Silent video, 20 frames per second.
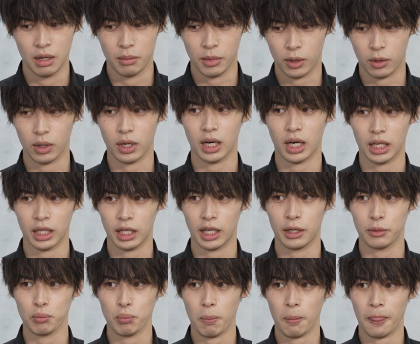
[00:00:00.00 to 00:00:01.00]
まあ、これから
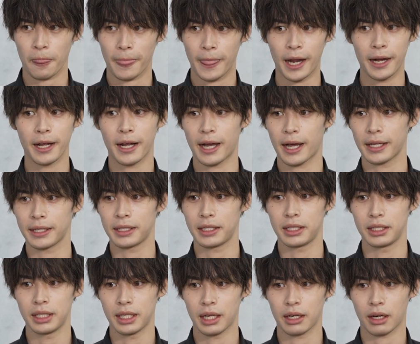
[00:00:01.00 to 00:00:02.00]
ね誰が犯
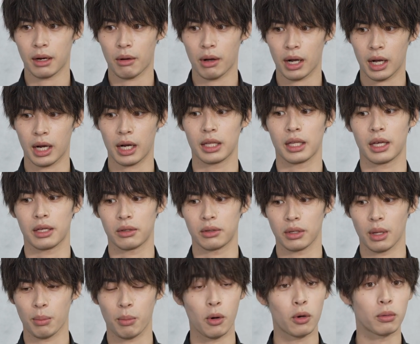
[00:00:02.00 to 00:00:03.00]
人になるかわからないの
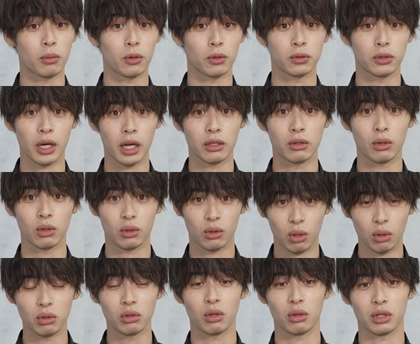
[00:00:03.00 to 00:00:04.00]
で僕もフラグを
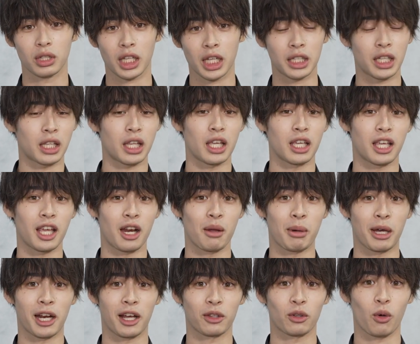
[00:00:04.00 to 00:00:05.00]
どんどん立てていけれ
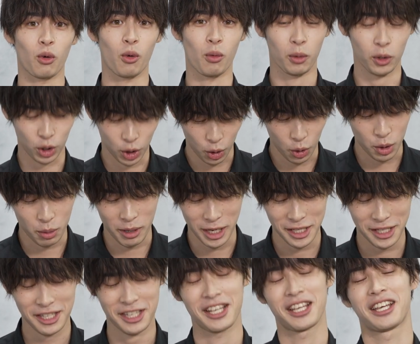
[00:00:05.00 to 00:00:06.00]
ばなと思っておりま
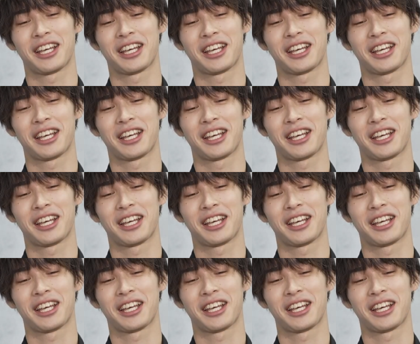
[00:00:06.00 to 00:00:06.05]
す。